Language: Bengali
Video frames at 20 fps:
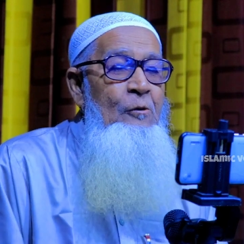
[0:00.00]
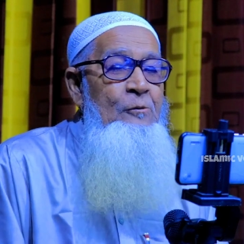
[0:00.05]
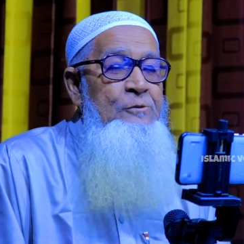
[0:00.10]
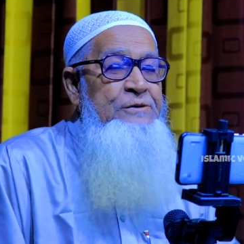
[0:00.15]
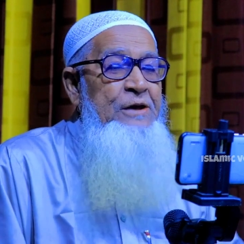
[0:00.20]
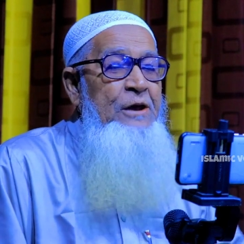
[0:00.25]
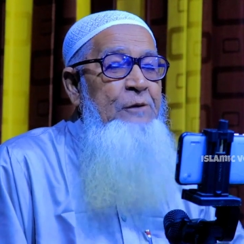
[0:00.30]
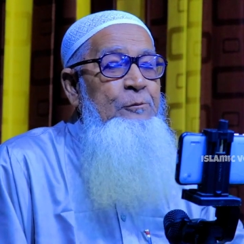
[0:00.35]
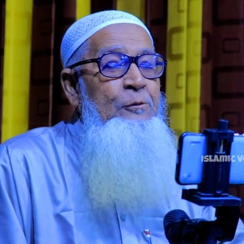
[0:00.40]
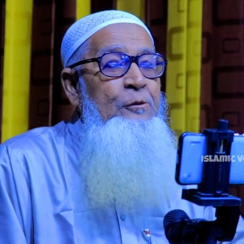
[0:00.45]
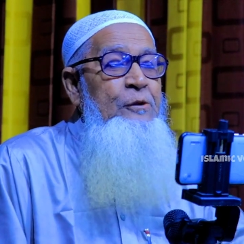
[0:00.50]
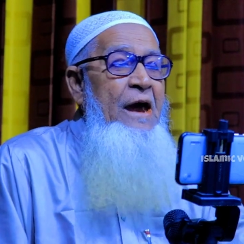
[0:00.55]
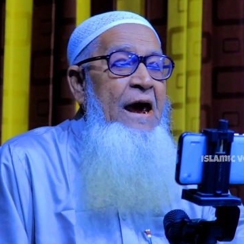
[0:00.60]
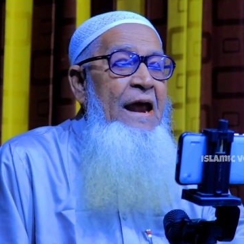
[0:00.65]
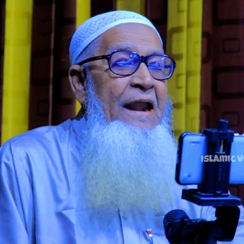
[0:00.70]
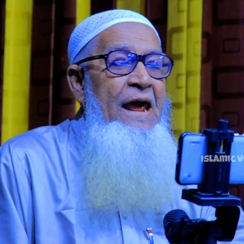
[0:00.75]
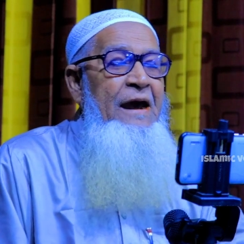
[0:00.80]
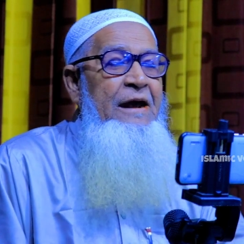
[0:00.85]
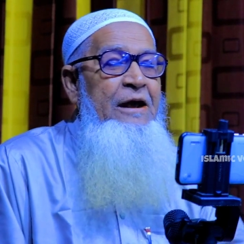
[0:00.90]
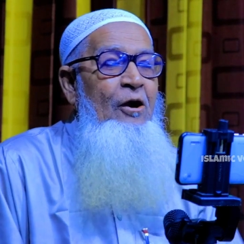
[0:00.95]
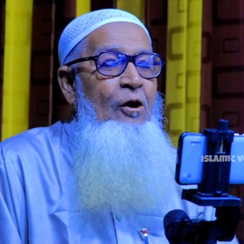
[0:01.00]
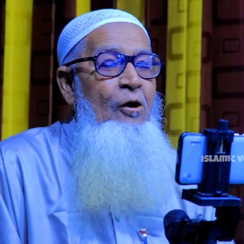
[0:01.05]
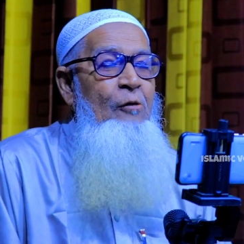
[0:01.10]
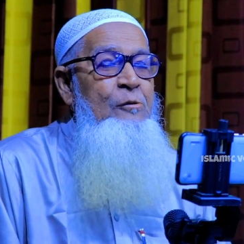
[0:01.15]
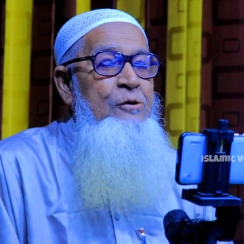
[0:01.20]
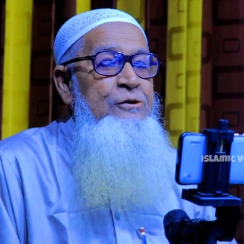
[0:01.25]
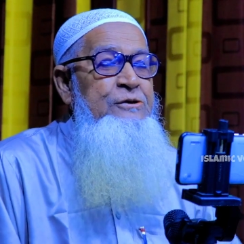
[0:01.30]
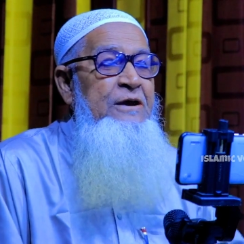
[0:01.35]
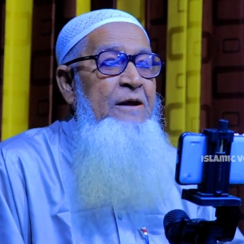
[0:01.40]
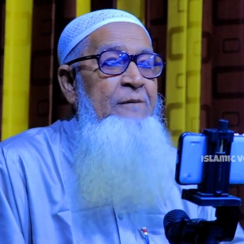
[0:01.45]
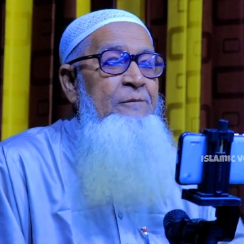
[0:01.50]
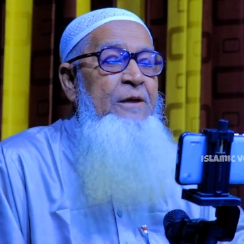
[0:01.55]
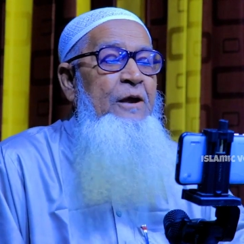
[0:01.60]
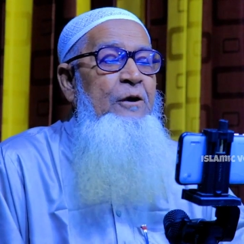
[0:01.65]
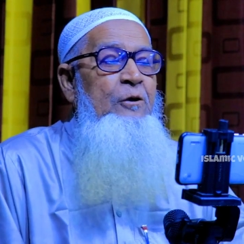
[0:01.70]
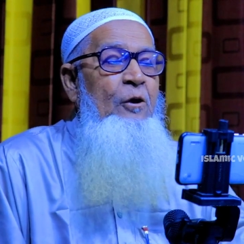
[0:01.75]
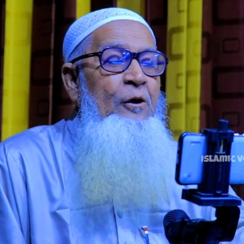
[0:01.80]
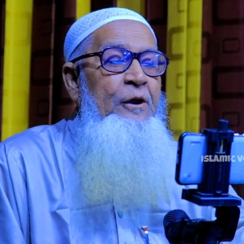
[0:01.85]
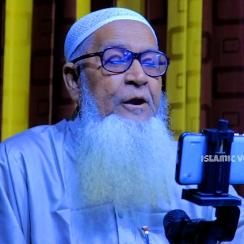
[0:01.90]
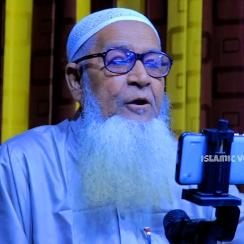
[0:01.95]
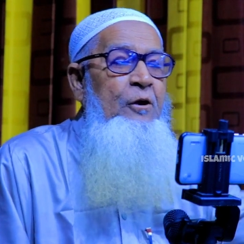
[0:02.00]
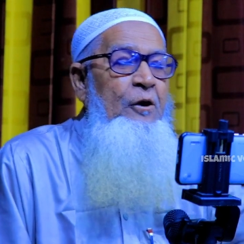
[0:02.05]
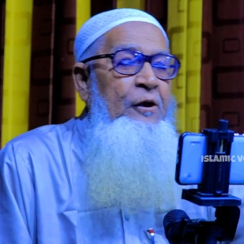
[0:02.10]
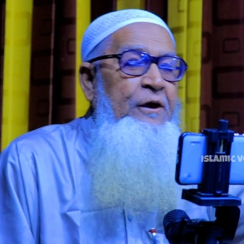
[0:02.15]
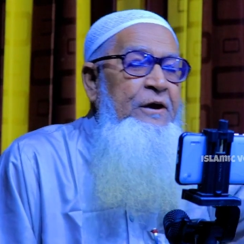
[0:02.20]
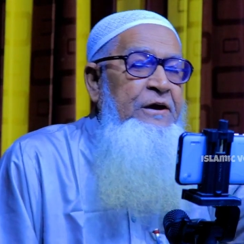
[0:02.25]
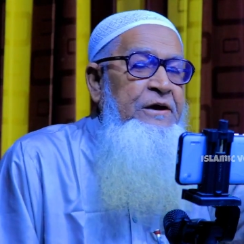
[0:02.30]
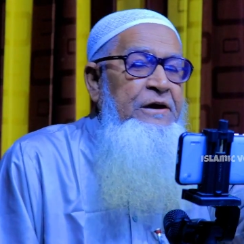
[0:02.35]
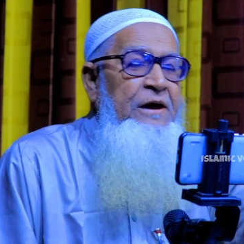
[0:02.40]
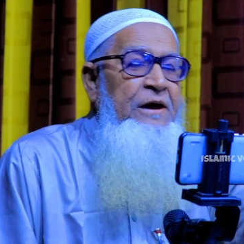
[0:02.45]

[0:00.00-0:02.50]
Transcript: হোমসেরপুরে এলাকায় অমুসলিমদের ঘরে ঘরে